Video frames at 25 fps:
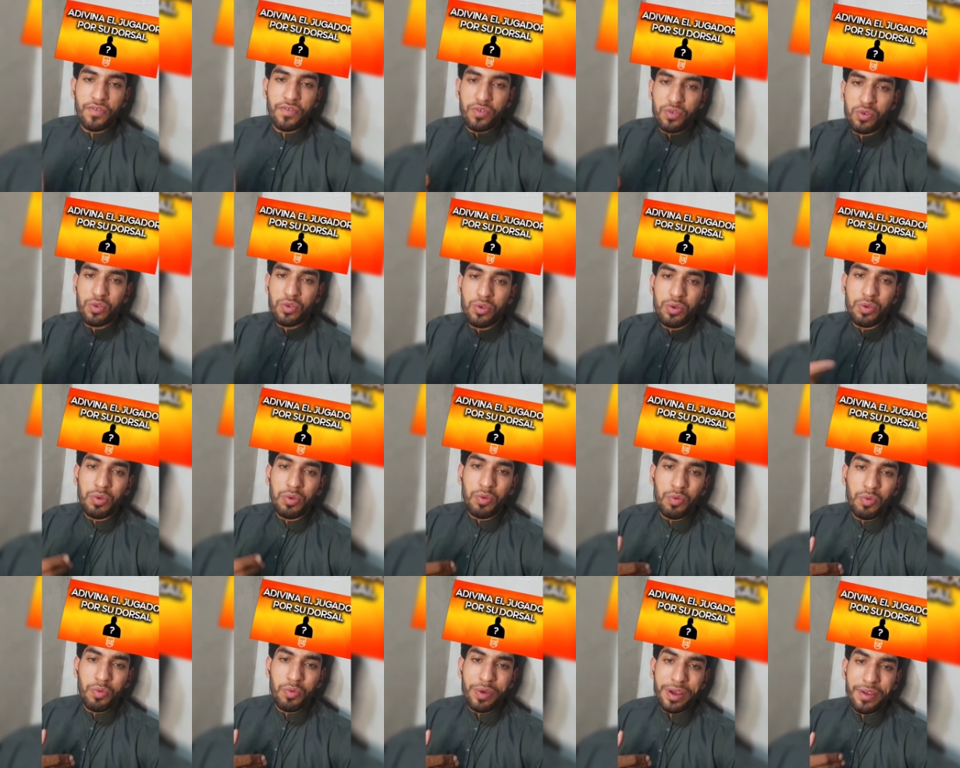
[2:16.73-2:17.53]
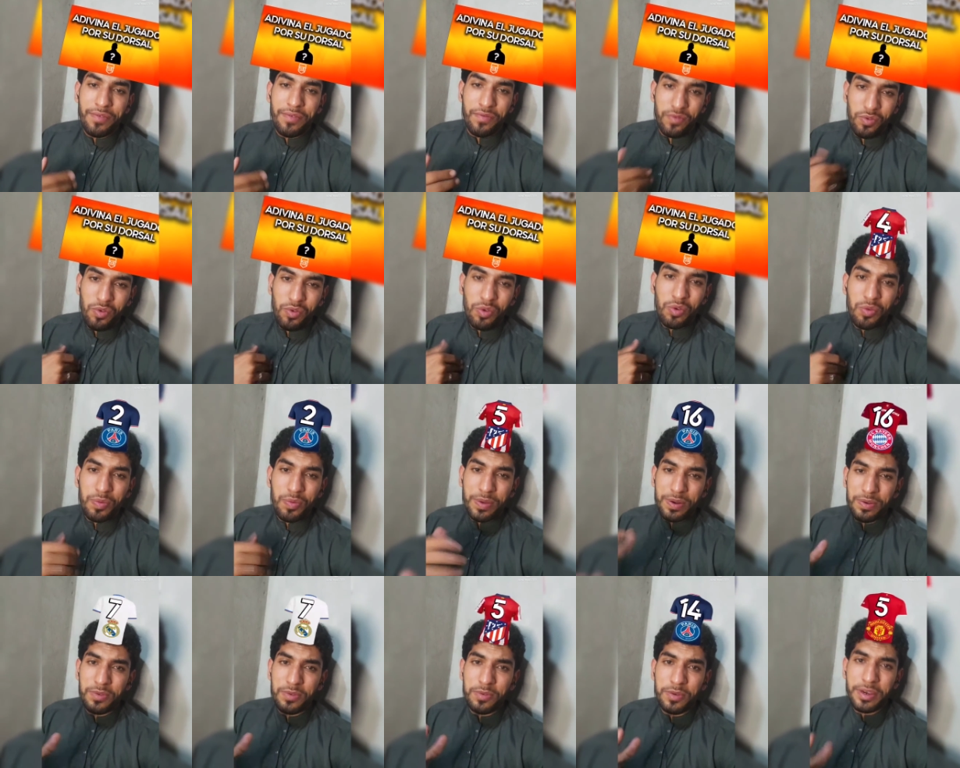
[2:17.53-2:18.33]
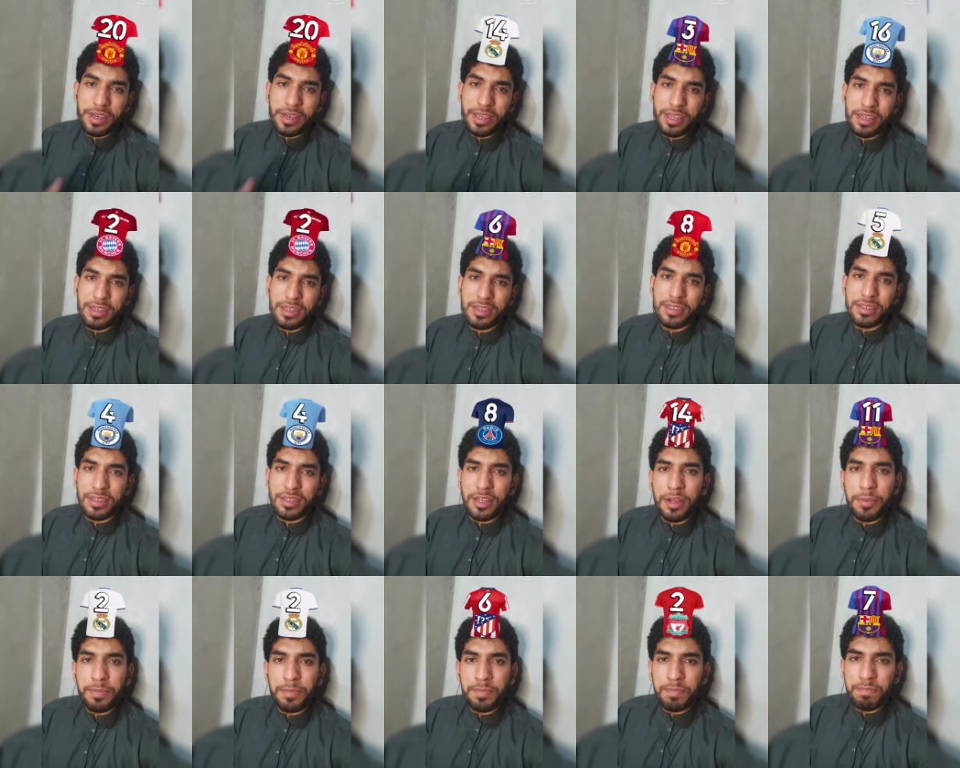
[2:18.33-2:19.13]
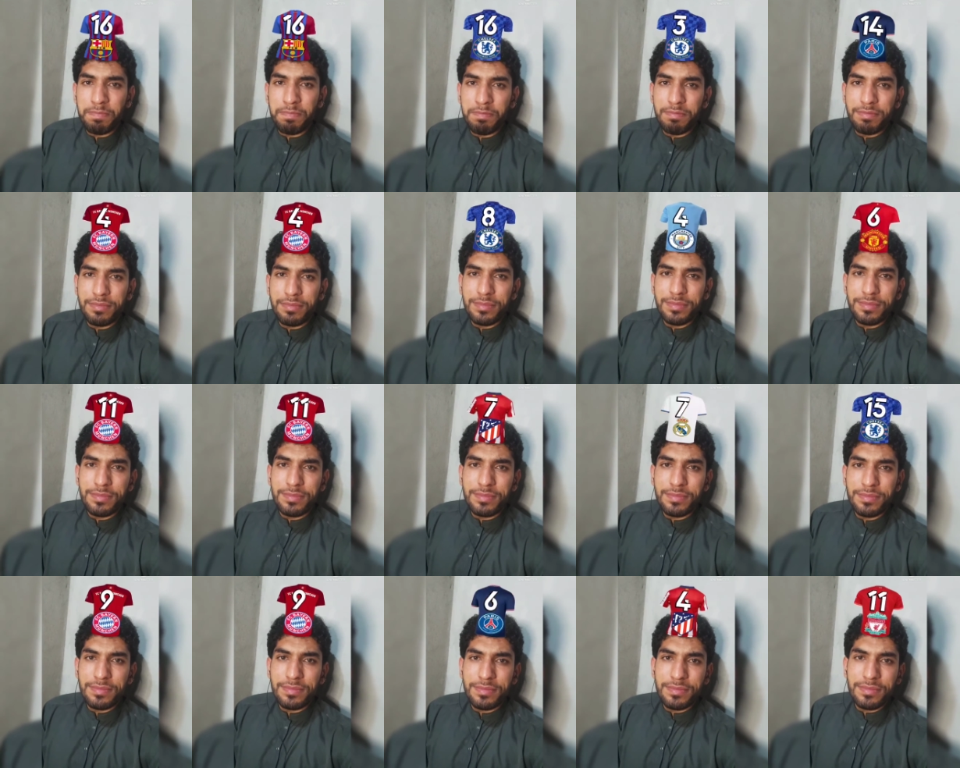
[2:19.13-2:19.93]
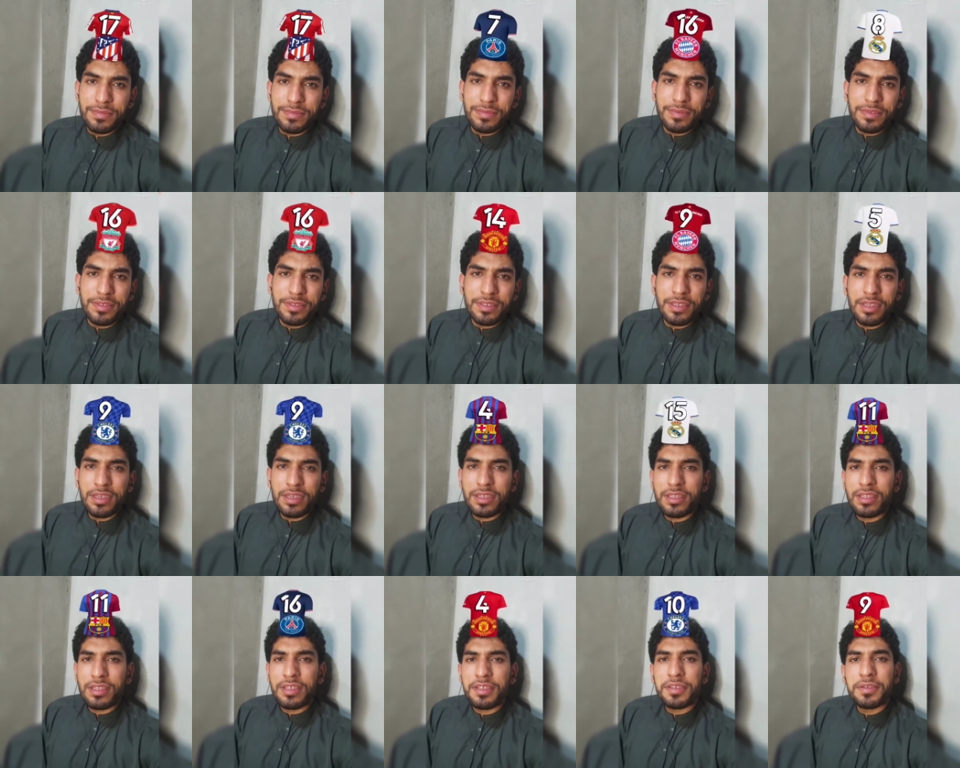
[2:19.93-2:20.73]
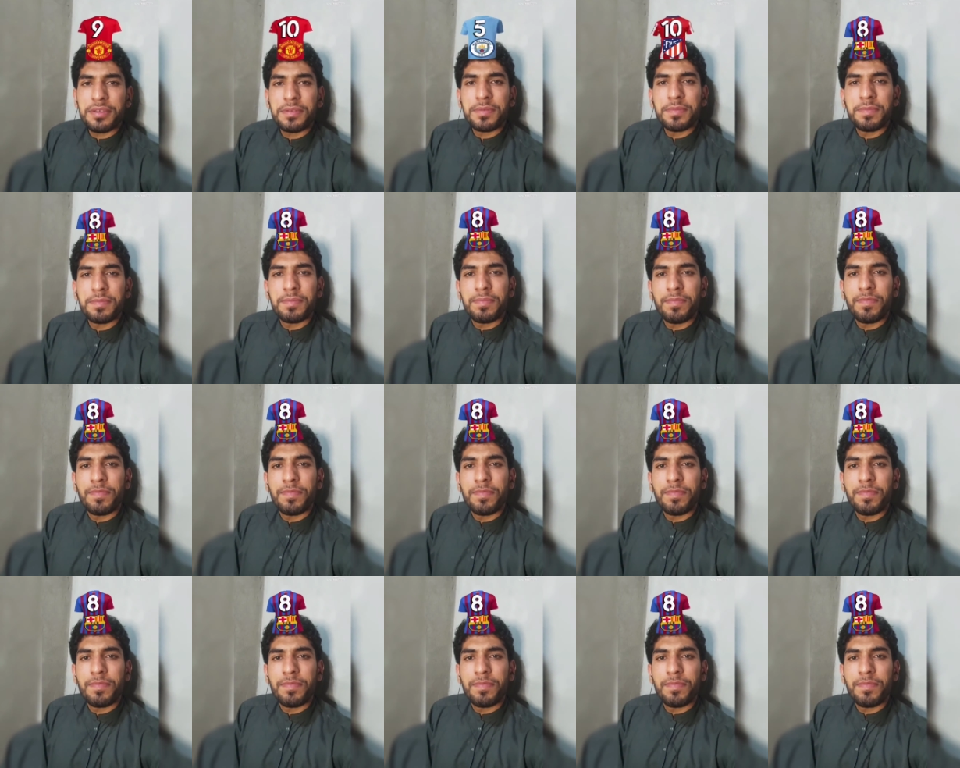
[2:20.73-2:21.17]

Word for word: फोर वन फोर वन हो गया अब देखते हैं